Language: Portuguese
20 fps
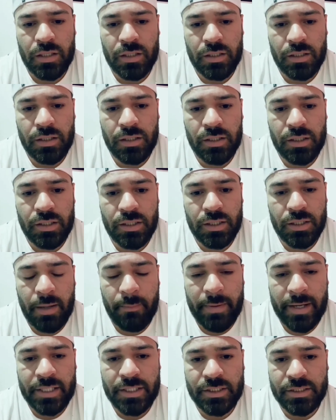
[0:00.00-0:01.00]
E a
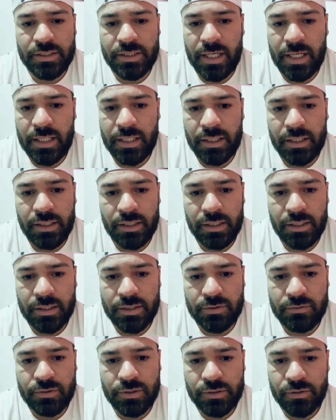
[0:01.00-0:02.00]
partir dali
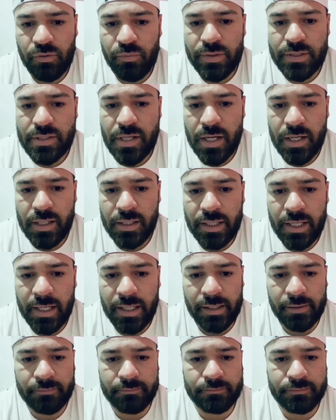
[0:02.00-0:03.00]
as coisas começaram a
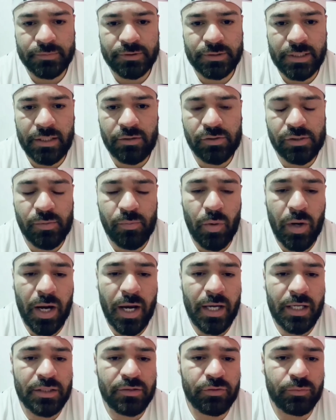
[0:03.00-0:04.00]
andar. Saí do
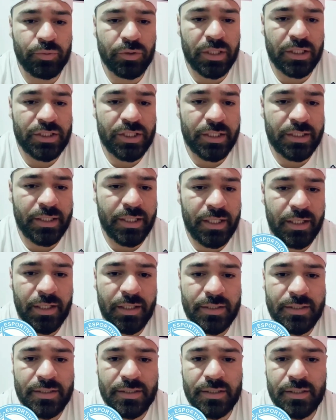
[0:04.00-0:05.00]
Sapucaense, fui pro
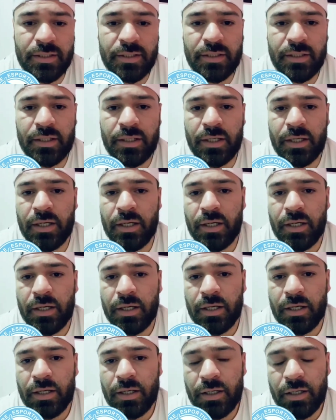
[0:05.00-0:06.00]
Lajadense.
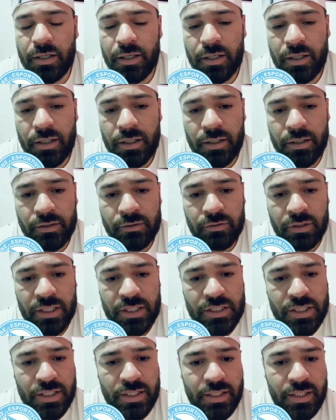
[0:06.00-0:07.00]
Uh, do
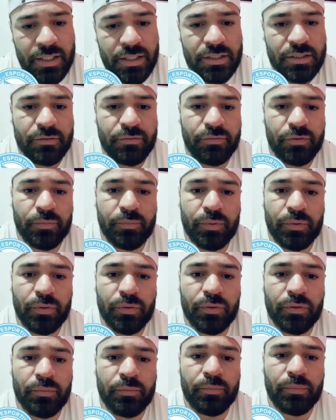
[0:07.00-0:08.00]
Lajadense fui
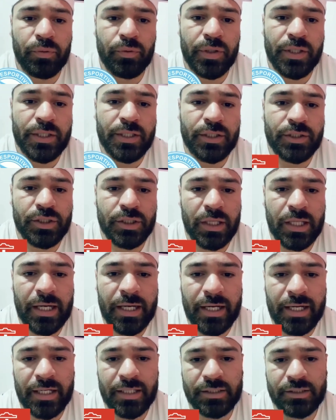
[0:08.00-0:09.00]
pro, pro Inter de
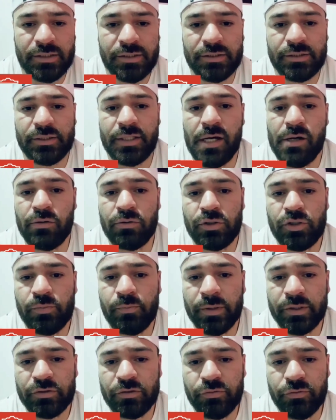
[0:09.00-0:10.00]
Lages, Gaúcho
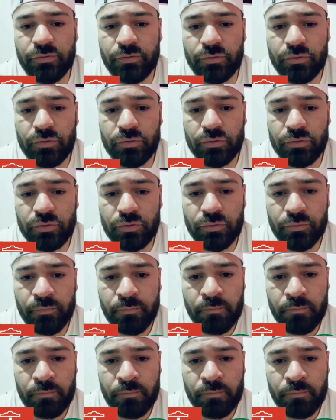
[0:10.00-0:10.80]
Passo Fundo.